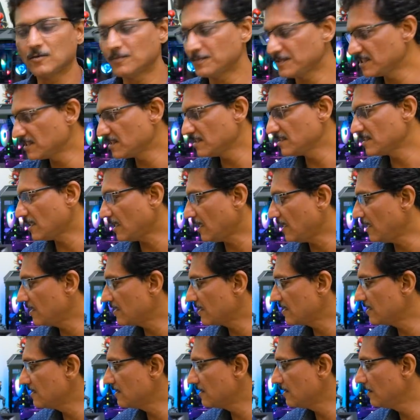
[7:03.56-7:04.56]
రూపీస్కి చాలా
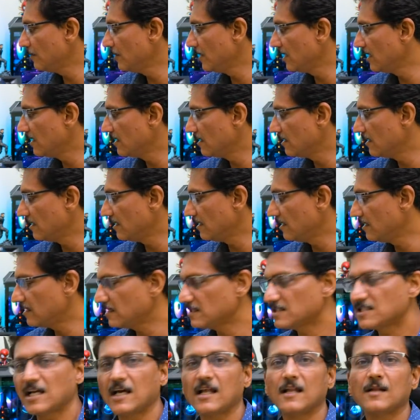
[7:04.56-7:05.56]
రీజనబుల్ కదా అంటే
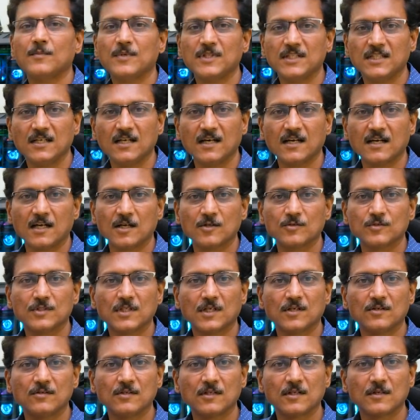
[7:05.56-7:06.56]
చాలామంది నాకు
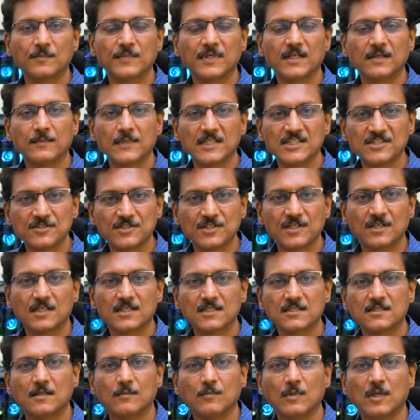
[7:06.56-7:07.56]
అడుగుతూ ఉంటారు మీరు మంచి
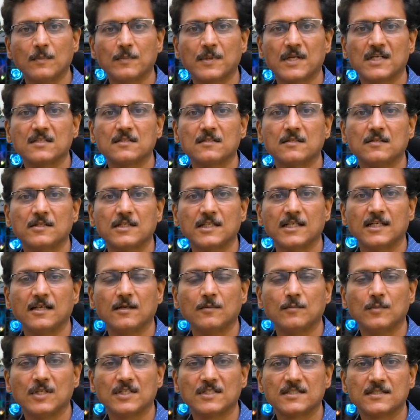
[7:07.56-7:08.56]
రీజనబుల్ ప్రైస్లో
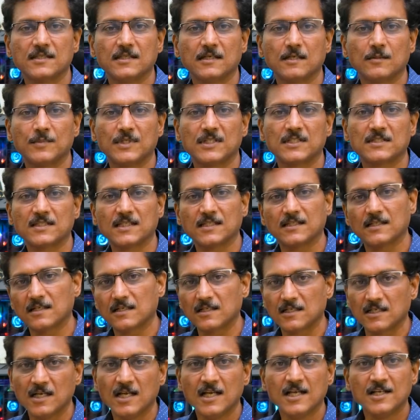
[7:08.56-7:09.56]
టీడబ్ల్యూఎస్ ఇయర్బడ్స్
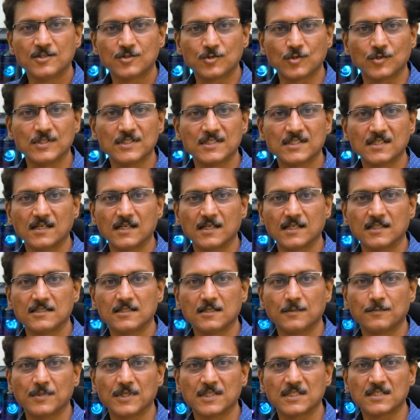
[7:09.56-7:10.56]
ఏదన్నా చూపించండి అని
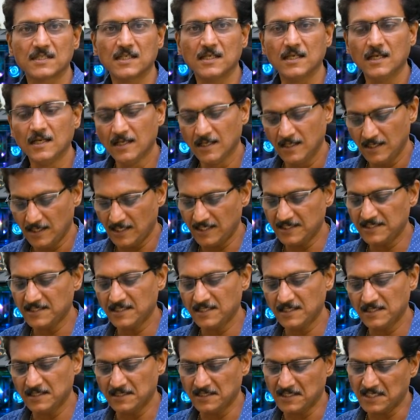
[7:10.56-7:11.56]
చెప్పేసి
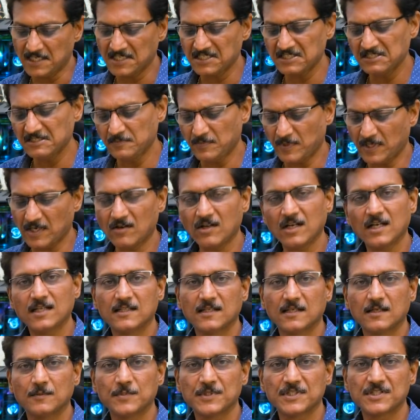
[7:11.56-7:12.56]
అయితే నాకు ఇది
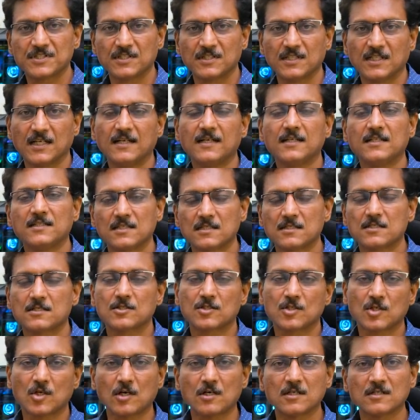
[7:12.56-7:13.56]
పర్వాలేదు అనిపించింది అంటే జస్ట్
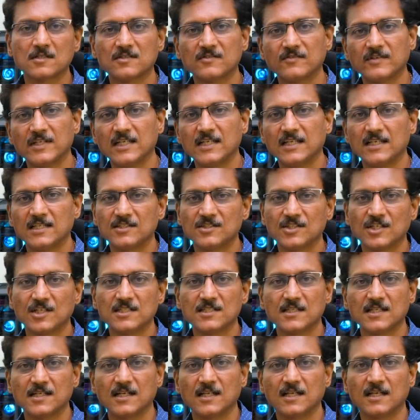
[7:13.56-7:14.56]
సాంగ్స్ విని
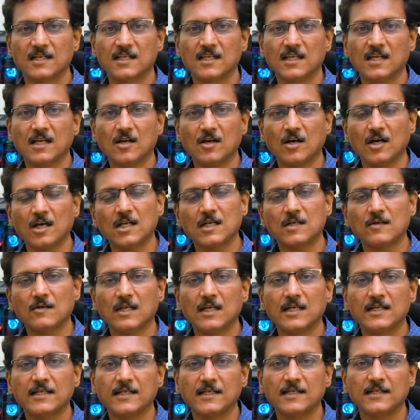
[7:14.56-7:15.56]
ఎంజాయ్ చేయడానికి కాల్
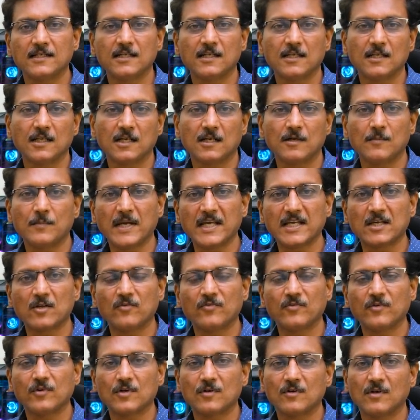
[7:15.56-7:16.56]
క్వాలిటీ అంటే ఇంకా
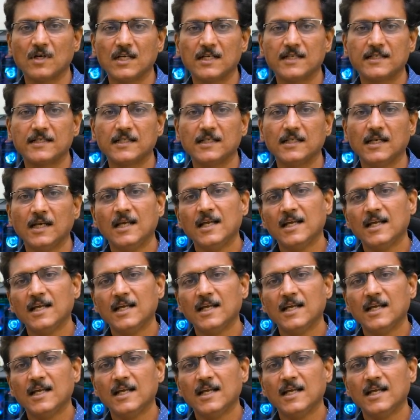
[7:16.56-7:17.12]
మైక్రోఫోన్ క్వాలిటీ